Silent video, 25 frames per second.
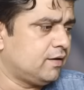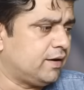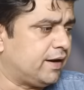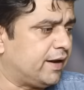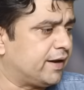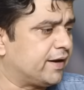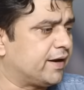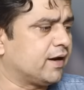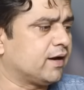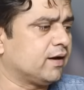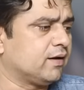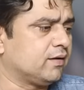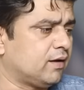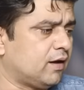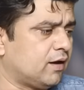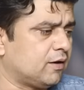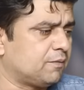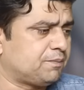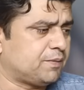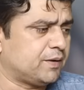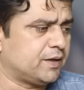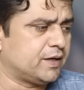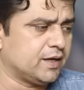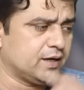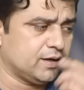लैंगिक आधार
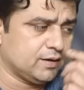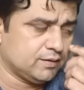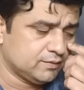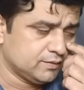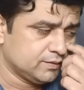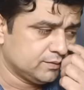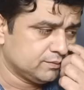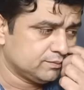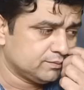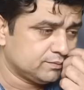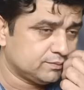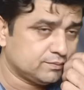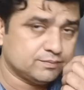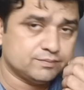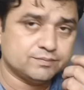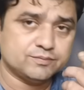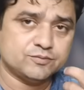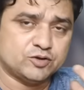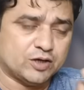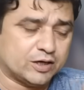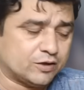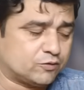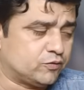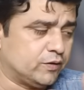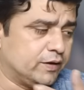पर या
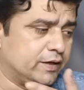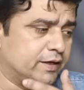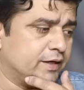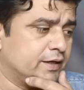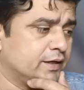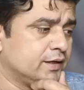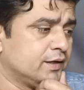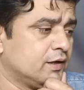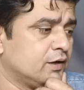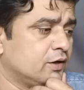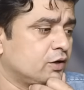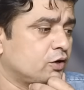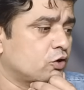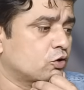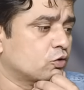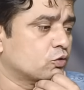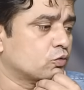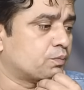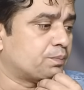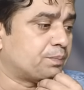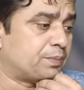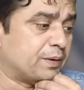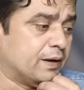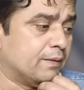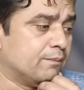सेक्सुअली
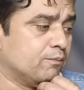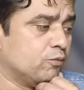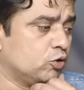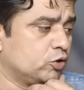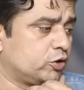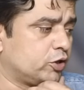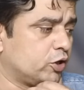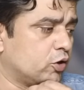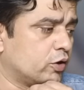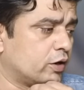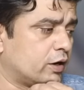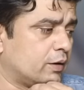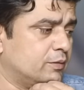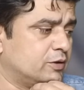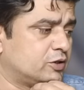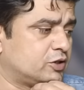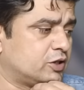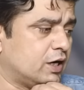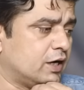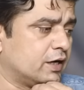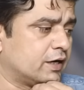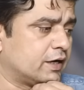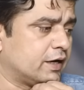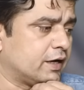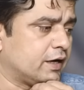पीएम मोदी और अमित
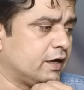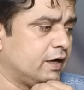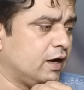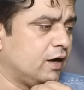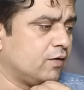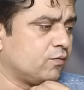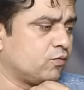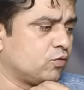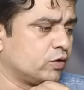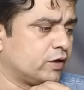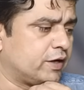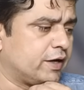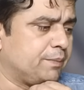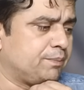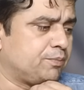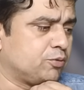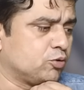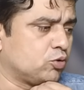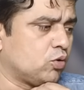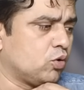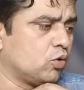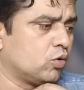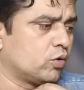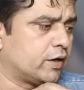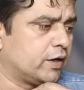शाह के खिलाफ उनके
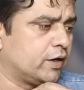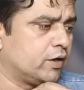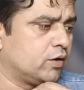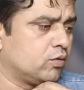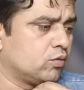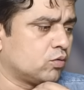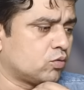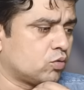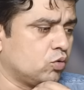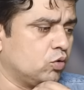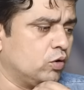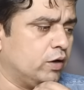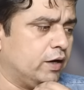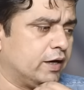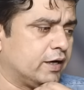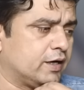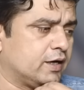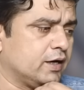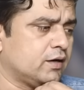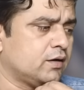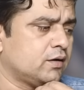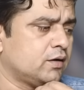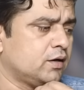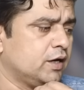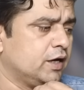पुतलों के को
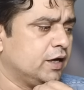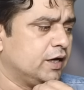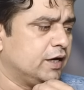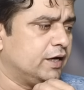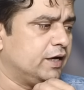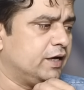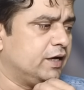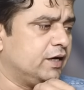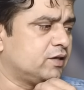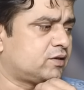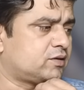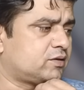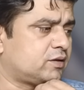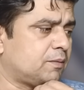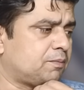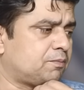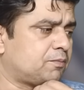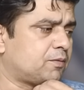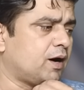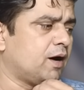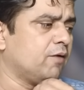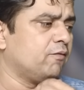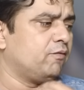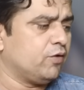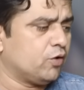लेकर इस सब
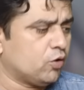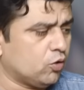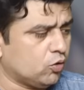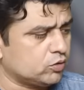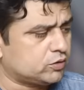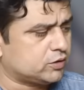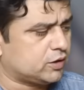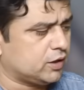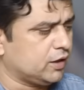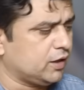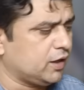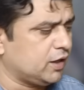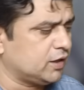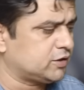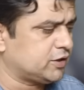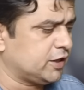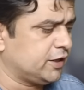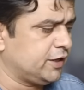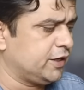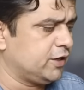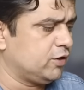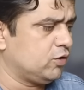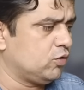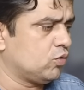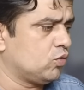का विरोध करना
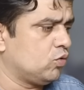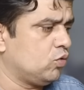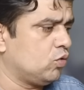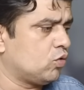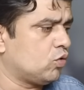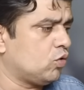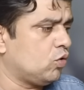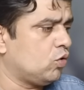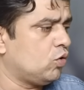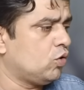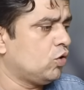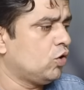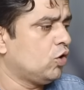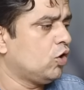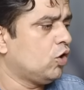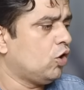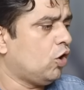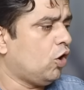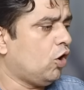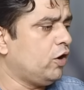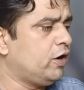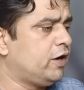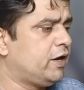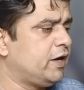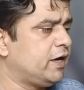चाहिए लोगों को
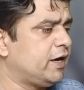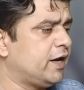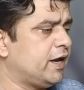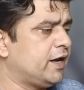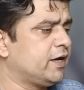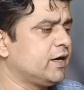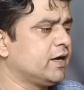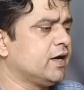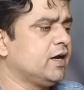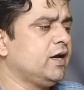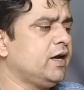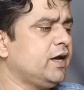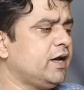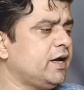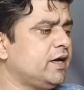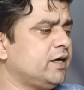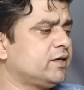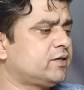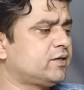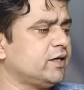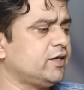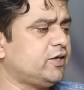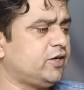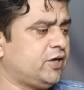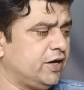और डी डैनियल ने
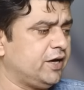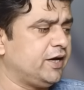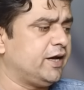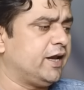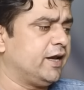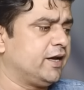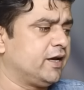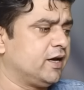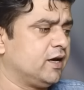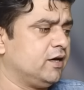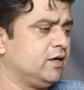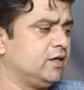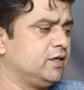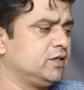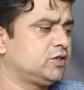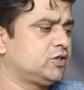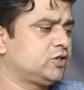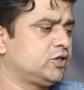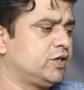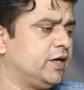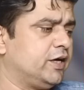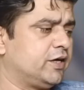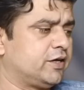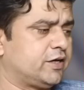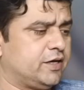इसे टी डैनियल ने
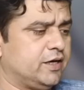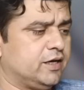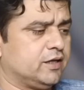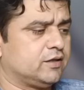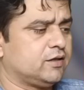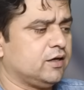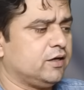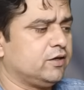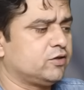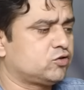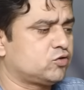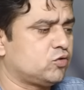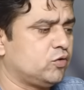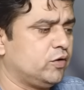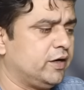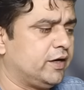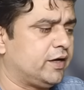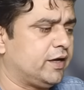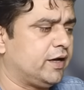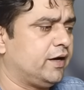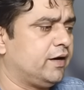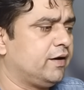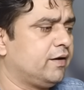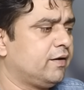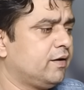शेयर किया था स्टूडेंट
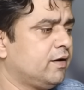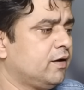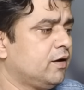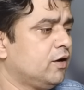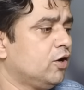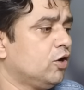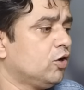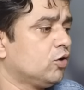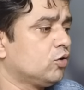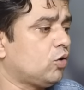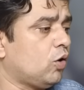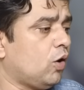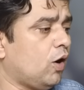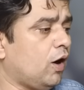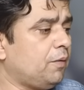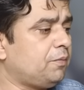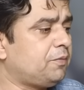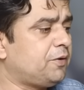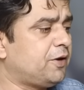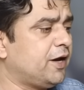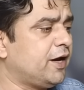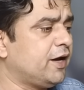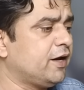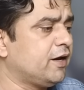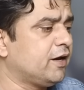हैं तो अब
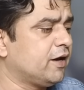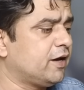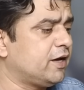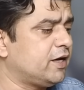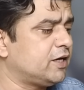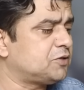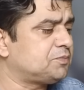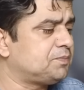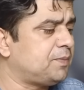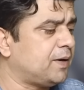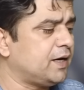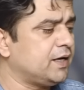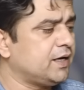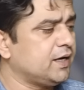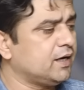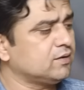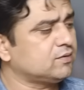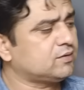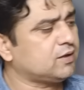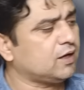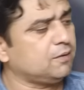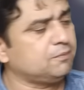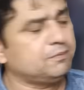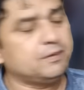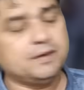ये नरेश बालियान
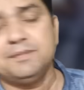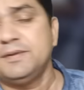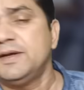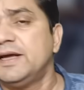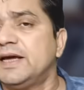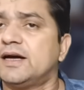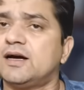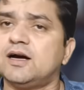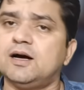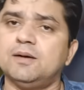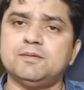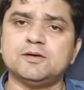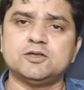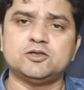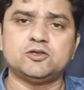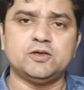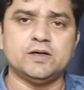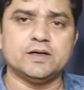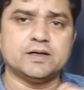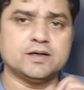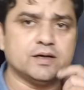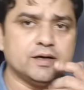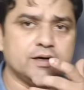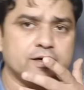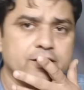साहब ने भी एक खबर
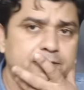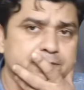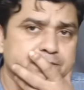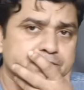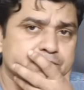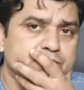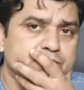शेयर करी